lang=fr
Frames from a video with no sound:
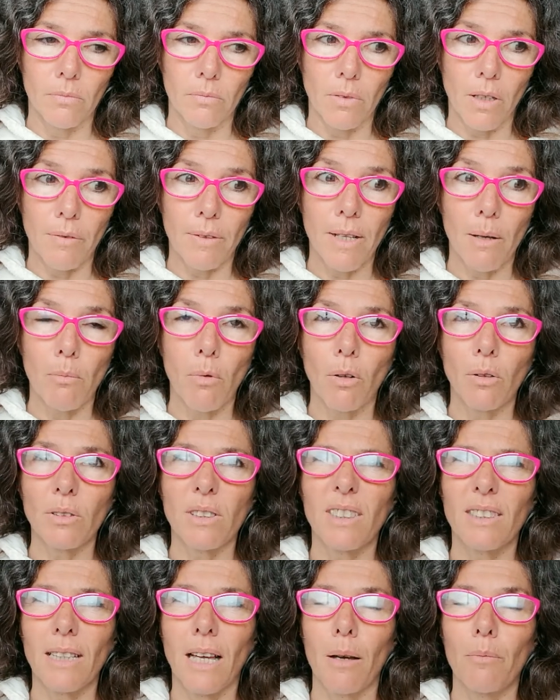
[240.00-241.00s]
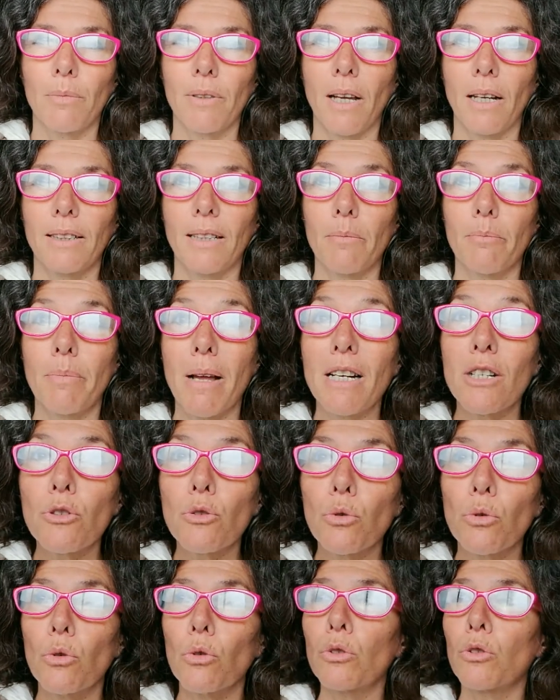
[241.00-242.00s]
évidemment ça a amené à des belles
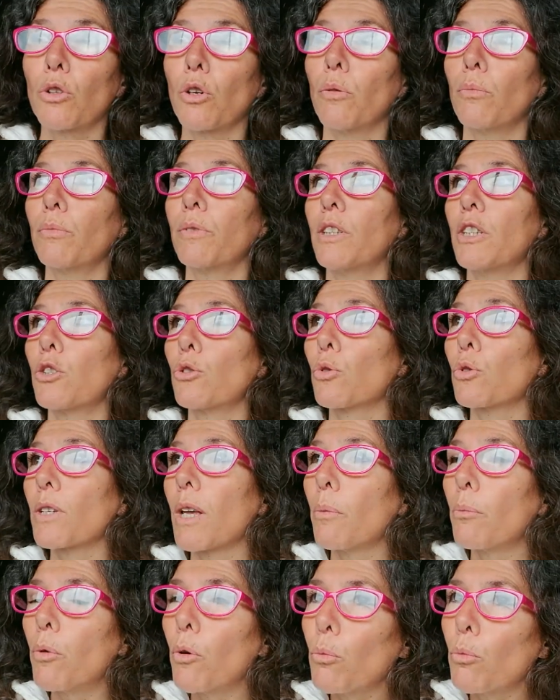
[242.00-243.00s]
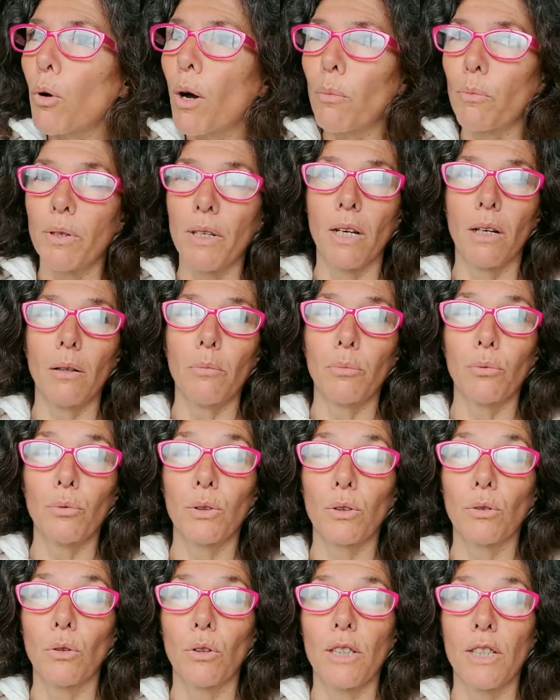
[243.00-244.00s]
choses comme des choses un peu moins bien,
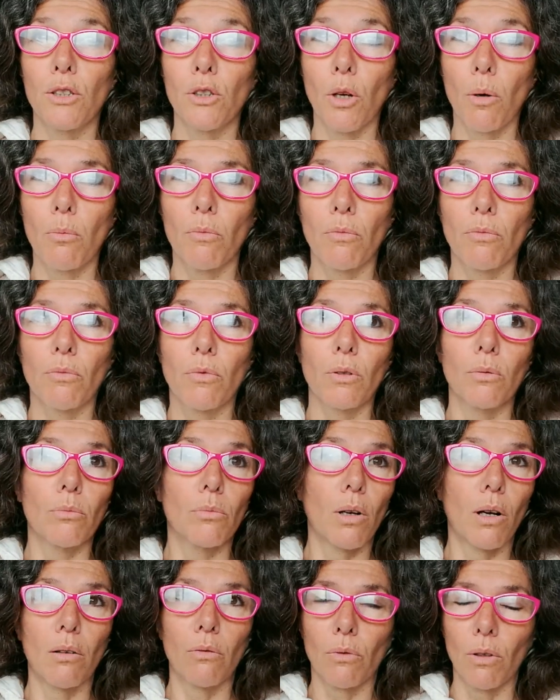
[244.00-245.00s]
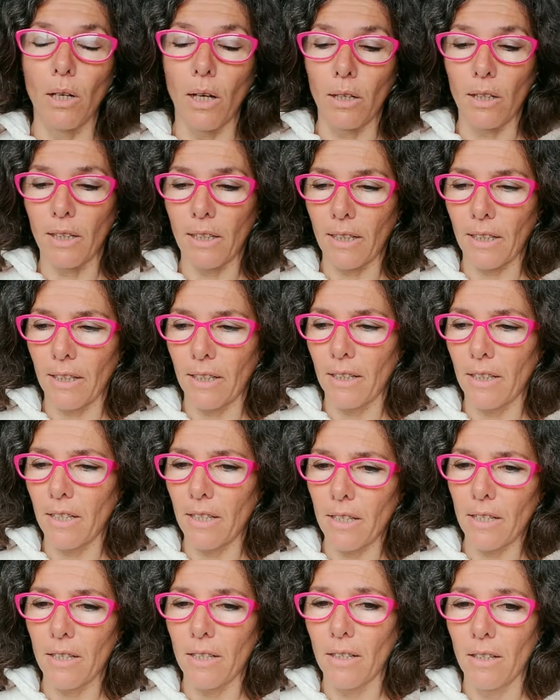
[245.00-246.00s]
puisque les hommes bah, voilà,
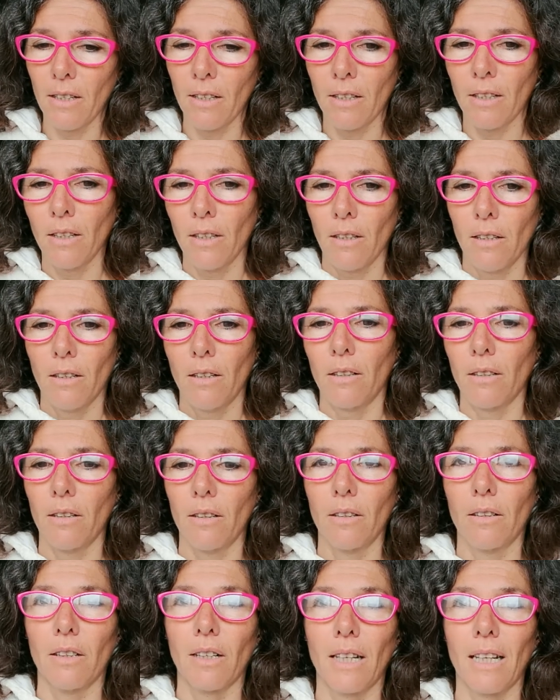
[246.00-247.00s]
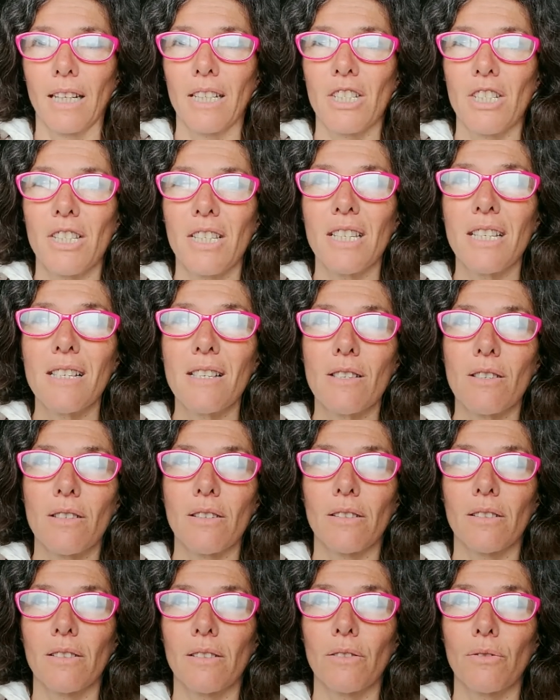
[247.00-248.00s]
créent et euh, régissent,
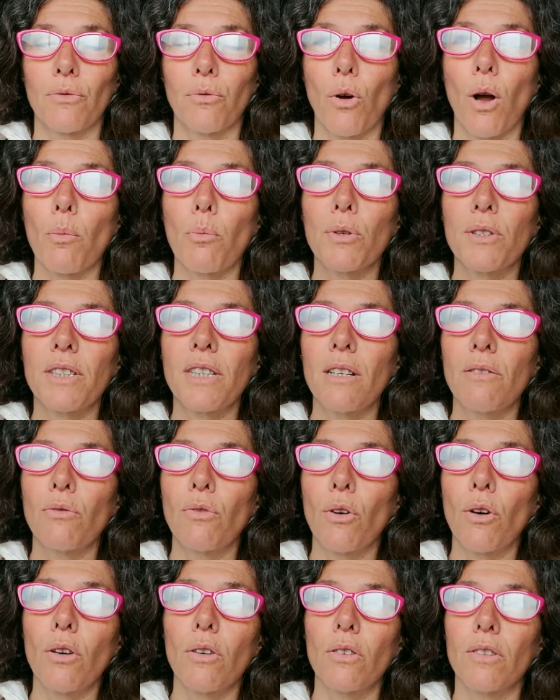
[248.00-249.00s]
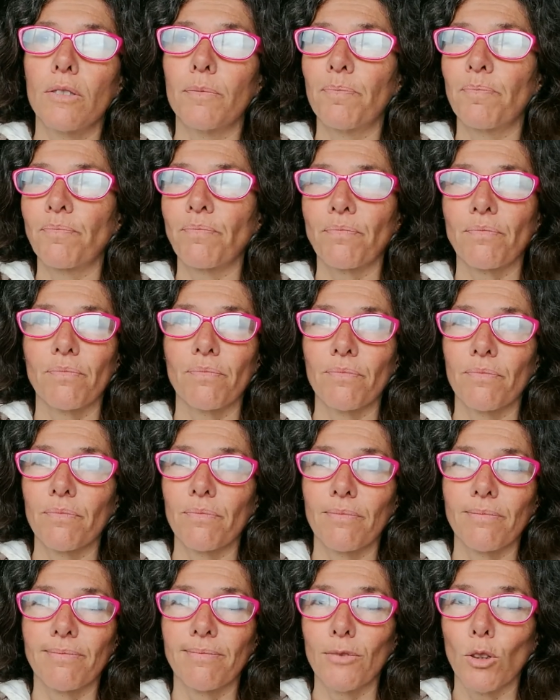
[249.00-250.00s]
euh, font un peu ce qu'ils veulent
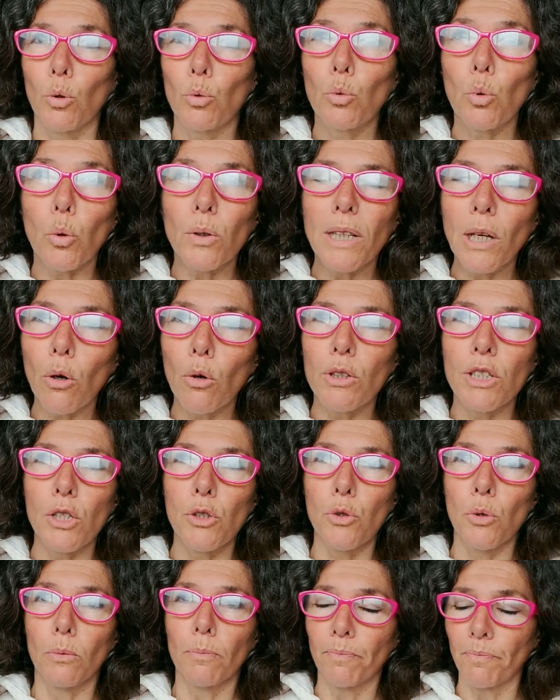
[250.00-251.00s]
autour des religions.